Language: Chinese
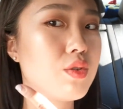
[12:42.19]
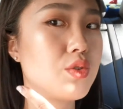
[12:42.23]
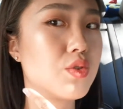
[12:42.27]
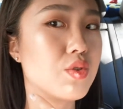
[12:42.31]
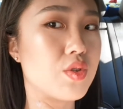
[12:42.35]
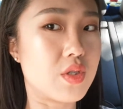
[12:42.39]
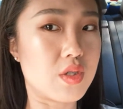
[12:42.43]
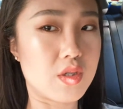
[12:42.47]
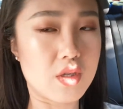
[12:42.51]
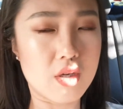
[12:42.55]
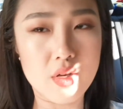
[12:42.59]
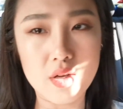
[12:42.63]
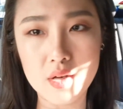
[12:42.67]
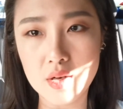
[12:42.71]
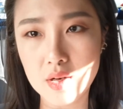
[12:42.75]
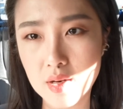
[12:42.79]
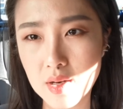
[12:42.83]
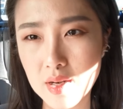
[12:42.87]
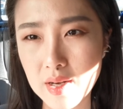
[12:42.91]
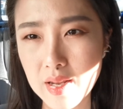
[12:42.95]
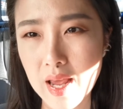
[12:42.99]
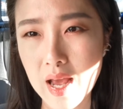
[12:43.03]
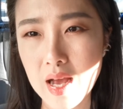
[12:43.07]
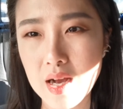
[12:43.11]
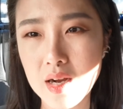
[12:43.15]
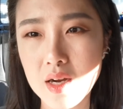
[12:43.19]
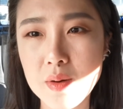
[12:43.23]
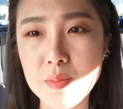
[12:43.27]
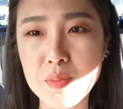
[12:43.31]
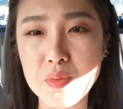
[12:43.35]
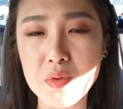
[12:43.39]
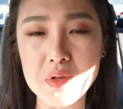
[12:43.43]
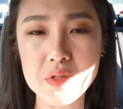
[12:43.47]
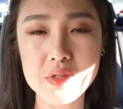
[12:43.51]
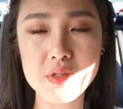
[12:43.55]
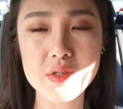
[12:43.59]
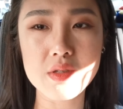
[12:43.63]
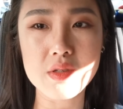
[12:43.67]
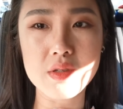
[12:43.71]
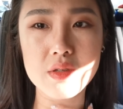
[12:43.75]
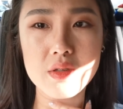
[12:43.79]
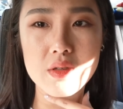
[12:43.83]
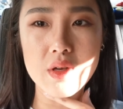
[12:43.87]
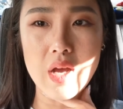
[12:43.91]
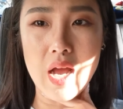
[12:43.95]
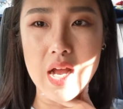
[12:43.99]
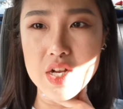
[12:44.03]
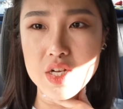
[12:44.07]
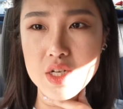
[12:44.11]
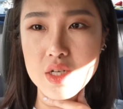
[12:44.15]
就是脸和脖
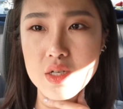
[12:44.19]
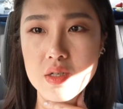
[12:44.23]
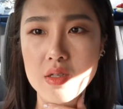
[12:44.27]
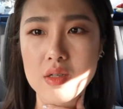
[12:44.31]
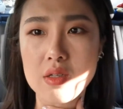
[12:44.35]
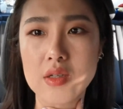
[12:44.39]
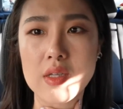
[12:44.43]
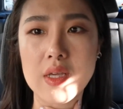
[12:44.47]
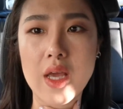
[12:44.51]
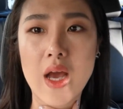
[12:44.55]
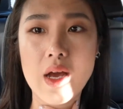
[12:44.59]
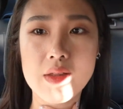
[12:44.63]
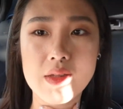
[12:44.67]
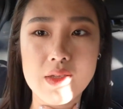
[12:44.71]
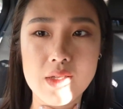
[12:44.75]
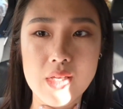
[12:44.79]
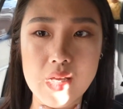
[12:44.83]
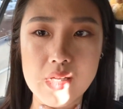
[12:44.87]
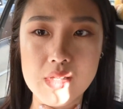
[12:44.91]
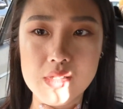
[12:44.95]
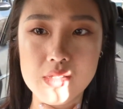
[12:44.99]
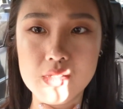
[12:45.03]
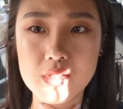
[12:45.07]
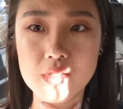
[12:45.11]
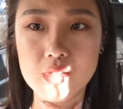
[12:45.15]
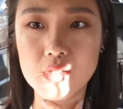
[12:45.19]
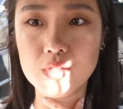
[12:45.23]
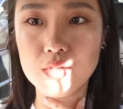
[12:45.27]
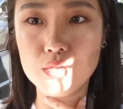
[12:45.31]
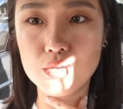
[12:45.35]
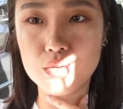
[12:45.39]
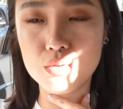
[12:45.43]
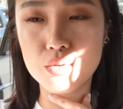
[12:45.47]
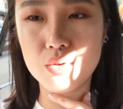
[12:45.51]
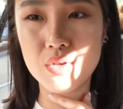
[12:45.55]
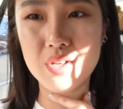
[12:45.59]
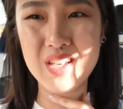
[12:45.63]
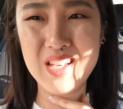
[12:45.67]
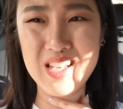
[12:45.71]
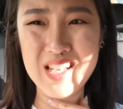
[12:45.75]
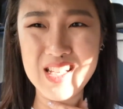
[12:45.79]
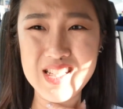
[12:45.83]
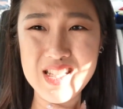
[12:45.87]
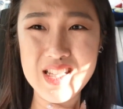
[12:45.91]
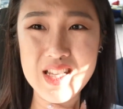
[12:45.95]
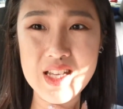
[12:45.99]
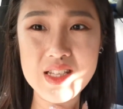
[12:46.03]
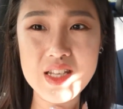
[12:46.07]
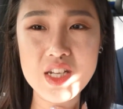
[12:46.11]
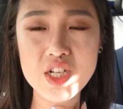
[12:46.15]
子还是一样的颜色。所
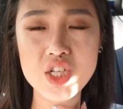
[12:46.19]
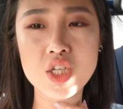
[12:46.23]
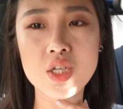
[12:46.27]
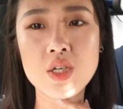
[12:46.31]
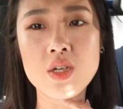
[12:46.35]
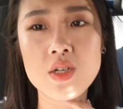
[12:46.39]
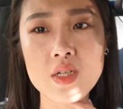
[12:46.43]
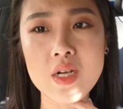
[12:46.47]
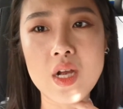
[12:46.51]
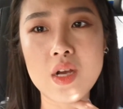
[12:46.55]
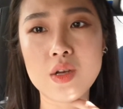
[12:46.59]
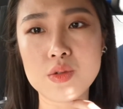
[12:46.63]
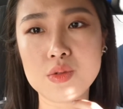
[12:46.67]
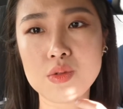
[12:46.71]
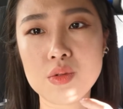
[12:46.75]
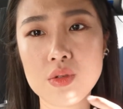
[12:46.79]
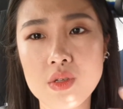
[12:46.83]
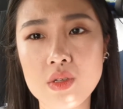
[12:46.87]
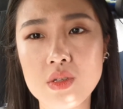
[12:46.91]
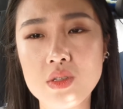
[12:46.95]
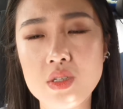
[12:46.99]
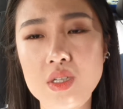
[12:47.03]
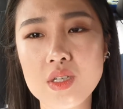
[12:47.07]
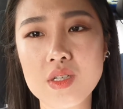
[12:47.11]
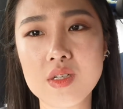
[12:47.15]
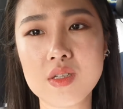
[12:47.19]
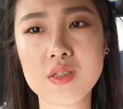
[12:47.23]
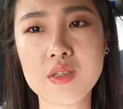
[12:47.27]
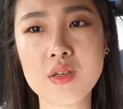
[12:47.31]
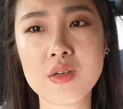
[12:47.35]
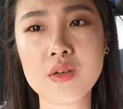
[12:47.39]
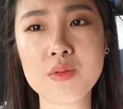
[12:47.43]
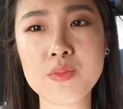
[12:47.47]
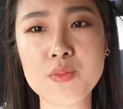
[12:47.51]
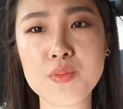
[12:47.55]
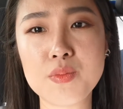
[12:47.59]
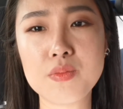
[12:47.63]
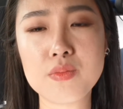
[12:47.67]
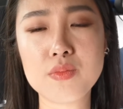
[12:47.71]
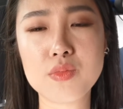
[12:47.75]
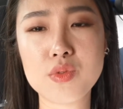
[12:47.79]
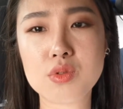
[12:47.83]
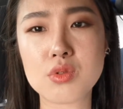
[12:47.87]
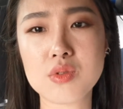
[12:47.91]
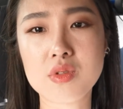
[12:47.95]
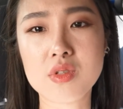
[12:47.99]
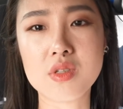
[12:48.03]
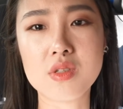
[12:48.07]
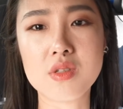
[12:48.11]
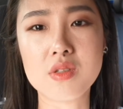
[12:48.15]
以现在在车上，所以这个灯
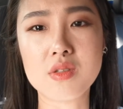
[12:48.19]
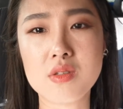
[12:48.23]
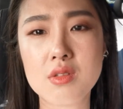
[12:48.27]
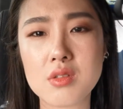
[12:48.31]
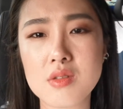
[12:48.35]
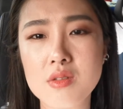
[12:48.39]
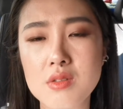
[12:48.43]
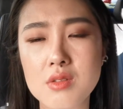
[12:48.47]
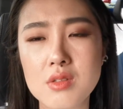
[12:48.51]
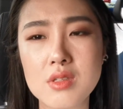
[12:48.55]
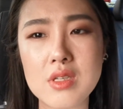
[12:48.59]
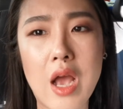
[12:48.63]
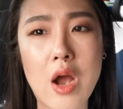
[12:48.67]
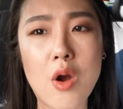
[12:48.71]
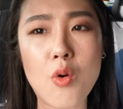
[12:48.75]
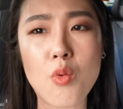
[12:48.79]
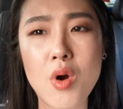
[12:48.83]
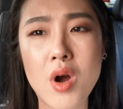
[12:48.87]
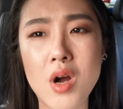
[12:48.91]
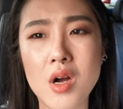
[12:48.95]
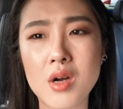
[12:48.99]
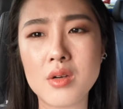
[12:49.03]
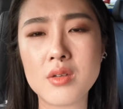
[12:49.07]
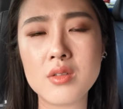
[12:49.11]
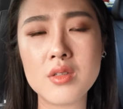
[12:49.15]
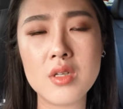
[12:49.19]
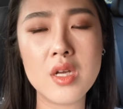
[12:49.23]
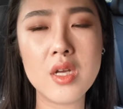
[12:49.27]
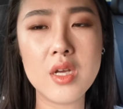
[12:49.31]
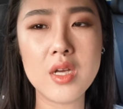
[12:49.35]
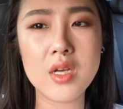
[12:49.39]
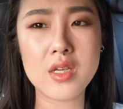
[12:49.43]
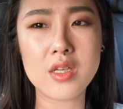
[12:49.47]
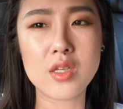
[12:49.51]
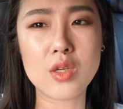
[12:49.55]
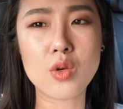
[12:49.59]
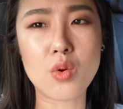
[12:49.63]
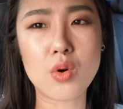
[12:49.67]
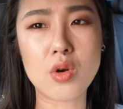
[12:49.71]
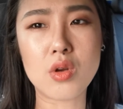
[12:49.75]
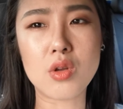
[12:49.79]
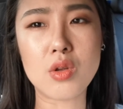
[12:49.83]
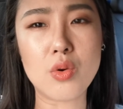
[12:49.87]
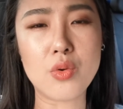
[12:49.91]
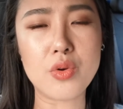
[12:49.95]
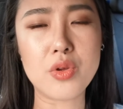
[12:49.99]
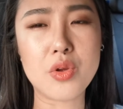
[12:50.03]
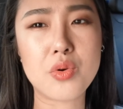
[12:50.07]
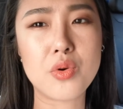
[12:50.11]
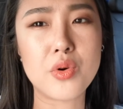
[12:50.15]
就是阳光。一会儿
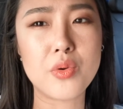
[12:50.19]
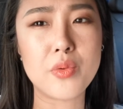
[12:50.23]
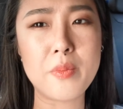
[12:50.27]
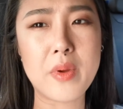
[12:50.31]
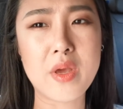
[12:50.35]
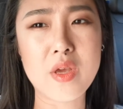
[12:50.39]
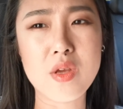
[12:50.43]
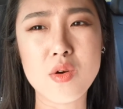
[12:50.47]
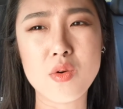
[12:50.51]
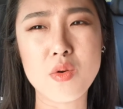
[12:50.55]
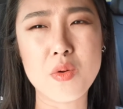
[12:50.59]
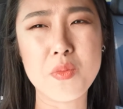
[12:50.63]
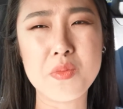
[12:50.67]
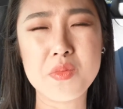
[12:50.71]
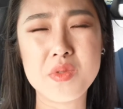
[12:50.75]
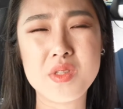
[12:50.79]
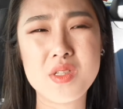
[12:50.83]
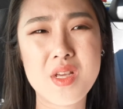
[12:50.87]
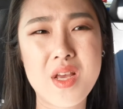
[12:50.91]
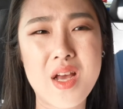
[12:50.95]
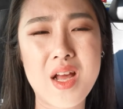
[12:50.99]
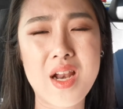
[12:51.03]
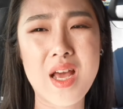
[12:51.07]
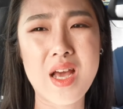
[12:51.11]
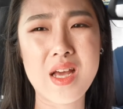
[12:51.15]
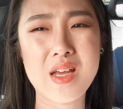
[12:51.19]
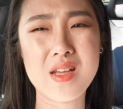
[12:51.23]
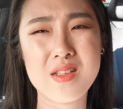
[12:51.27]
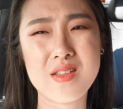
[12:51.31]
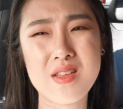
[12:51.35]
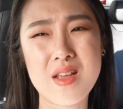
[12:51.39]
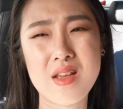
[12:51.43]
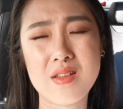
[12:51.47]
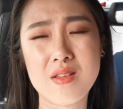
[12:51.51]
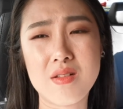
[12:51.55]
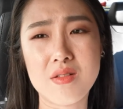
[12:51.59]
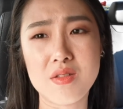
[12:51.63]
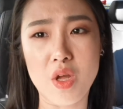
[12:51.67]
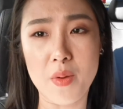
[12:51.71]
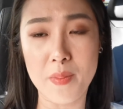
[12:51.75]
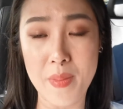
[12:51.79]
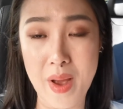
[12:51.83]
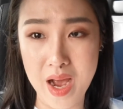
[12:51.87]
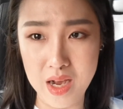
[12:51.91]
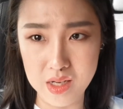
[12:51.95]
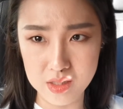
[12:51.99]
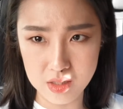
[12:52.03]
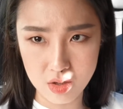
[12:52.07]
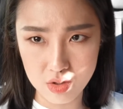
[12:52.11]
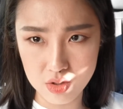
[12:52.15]
有，一会儿没有。我们接下来再等到
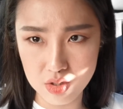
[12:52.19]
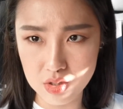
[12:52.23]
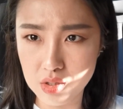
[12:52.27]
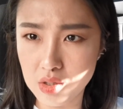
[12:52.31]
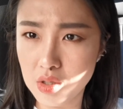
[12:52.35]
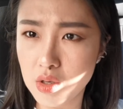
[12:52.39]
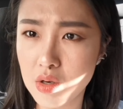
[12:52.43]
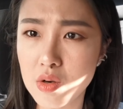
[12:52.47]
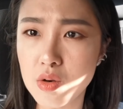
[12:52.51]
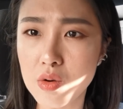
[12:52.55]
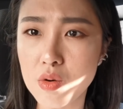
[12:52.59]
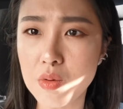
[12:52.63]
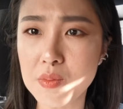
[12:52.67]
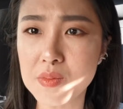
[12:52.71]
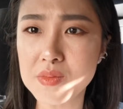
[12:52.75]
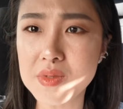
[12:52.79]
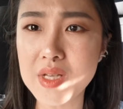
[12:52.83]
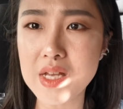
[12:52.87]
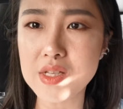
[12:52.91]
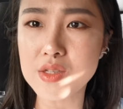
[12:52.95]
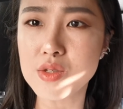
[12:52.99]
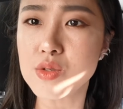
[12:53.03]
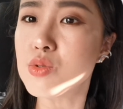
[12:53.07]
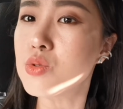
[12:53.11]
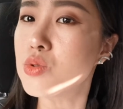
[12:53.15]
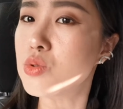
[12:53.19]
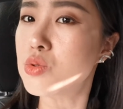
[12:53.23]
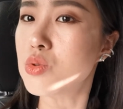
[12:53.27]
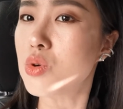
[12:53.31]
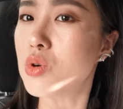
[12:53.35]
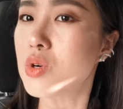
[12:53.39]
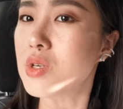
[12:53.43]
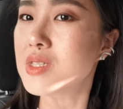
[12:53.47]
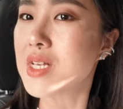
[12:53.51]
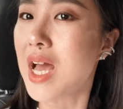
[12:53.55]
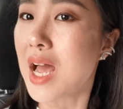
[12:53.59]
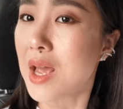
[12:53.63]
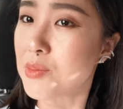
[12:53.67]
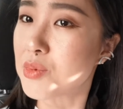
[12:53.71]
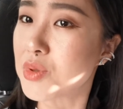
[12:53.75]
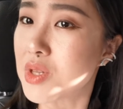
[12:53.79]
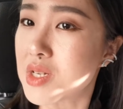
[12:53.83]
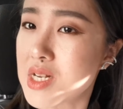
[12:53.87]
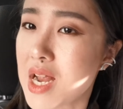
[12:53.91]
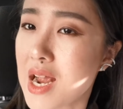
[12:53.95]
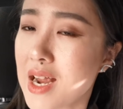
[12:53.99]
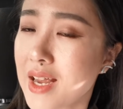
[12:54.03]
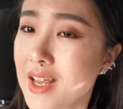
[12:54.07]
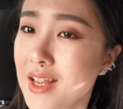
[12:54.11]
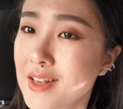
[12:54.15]
八个小时以后，我们再继续做下一步
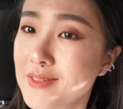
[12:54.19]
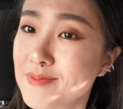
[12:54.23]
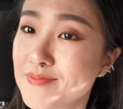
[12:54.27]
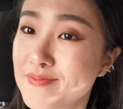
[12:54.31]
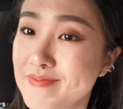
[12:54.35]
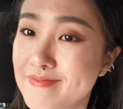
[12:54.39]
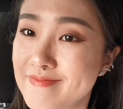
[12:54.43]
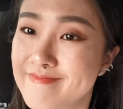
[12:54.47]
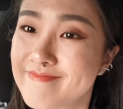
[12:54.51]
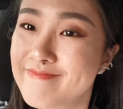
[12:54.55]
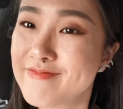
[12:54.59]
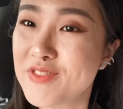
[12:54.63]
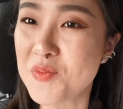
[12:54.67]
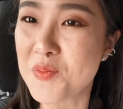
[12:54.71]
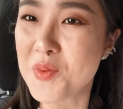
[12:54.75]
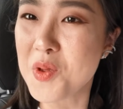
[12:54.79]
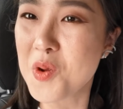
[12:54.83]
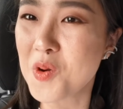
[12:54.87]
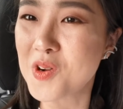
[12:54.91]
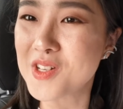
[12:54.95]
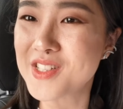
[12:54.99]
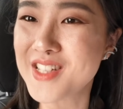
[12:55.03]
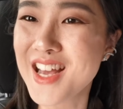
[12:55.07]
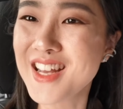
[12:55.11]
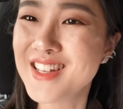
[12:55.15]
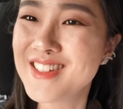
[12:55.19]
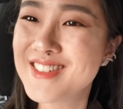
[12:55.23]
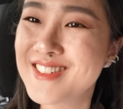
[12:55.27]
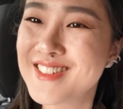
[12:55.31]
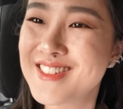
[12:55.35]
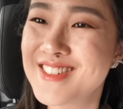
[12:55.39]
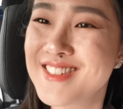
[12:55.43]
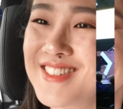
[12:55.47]
的 c h e c k i n 我们一会儿见。